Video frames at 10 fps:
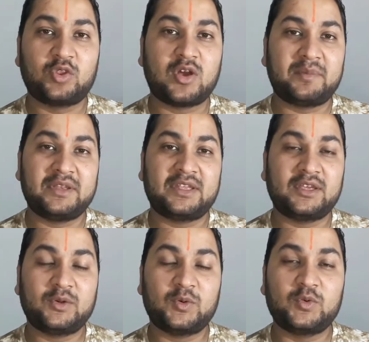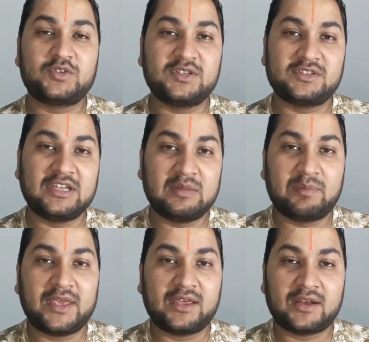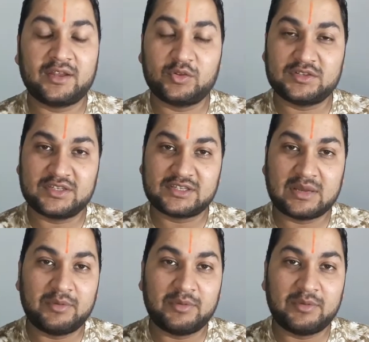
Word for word: तो आप इनके उस चीज़ के लिए पे कर रहे हैं तो इस चीज़ का